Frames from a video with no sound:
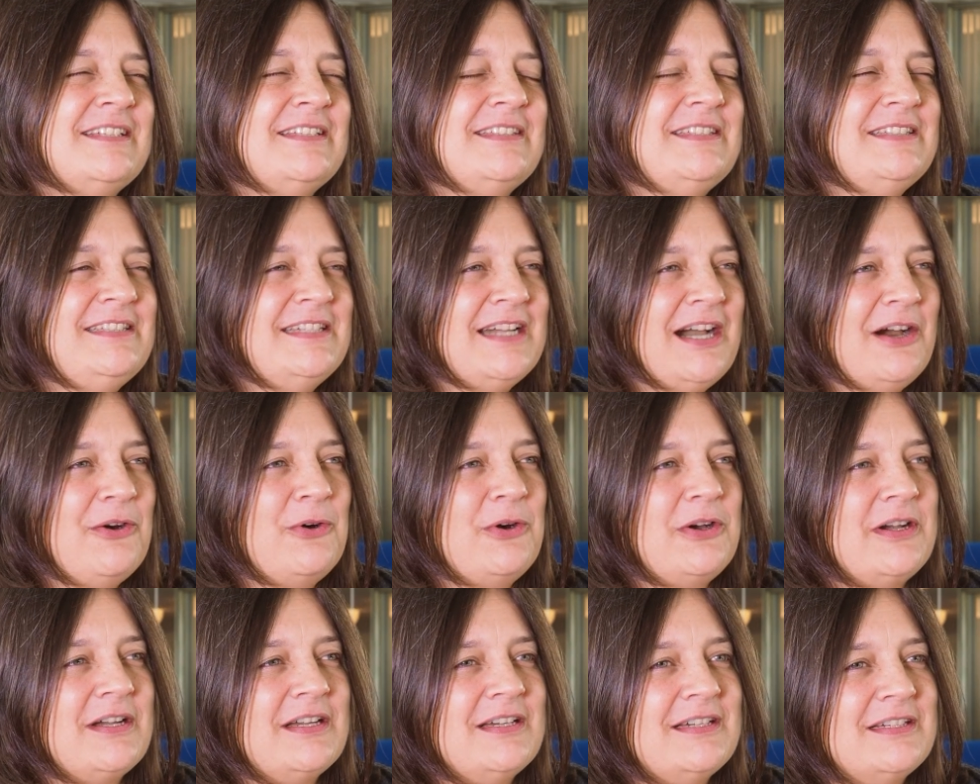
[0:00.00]
die
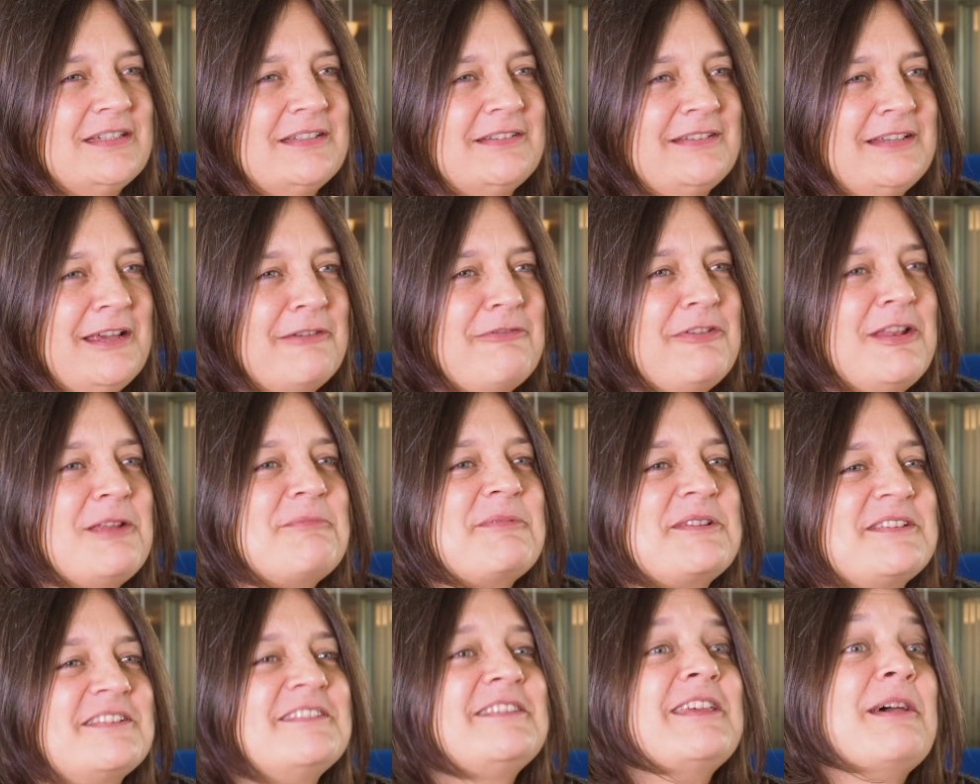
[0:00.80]
auch äh, sehr
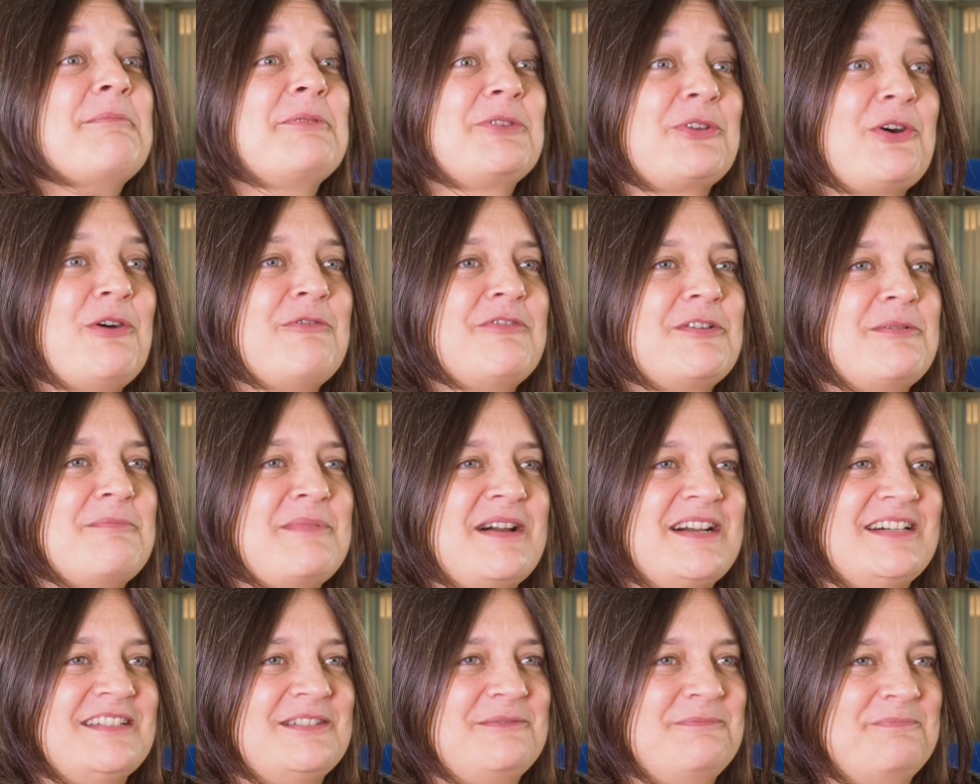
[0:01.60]
viele Menschen sehr betroffen
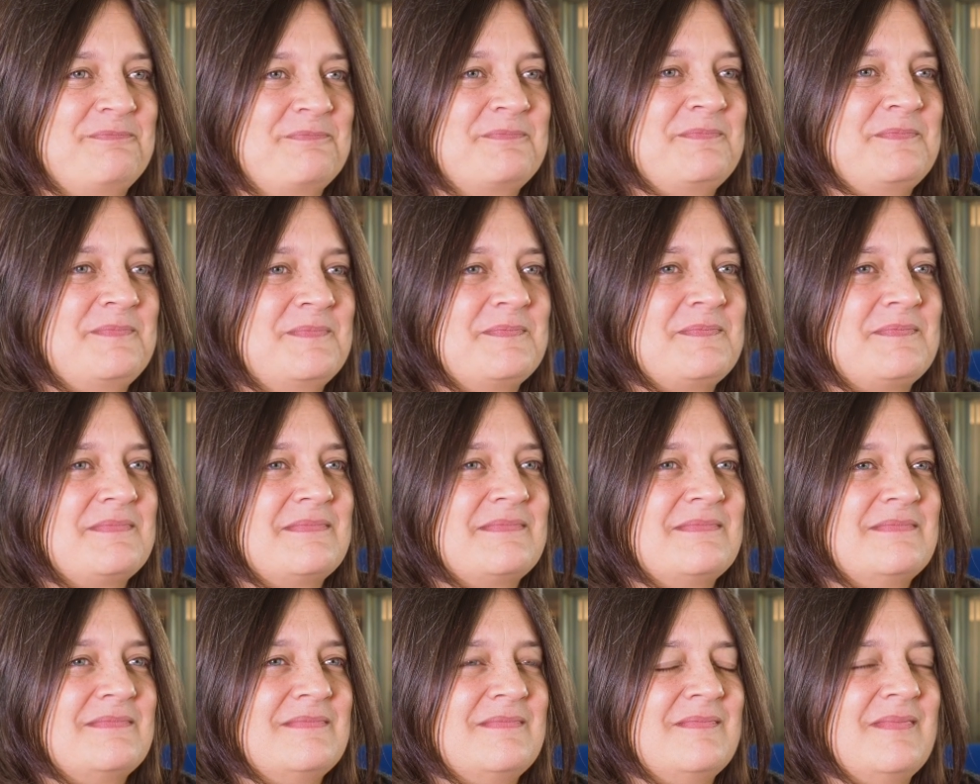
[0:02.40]
machen.
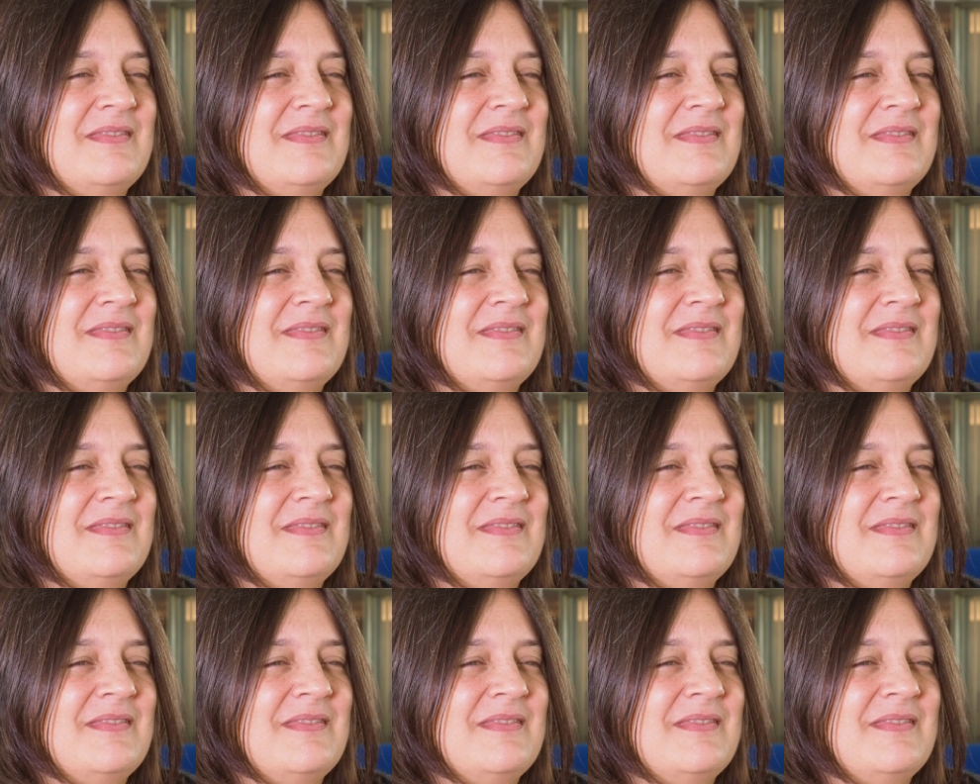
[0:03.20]
Mhm.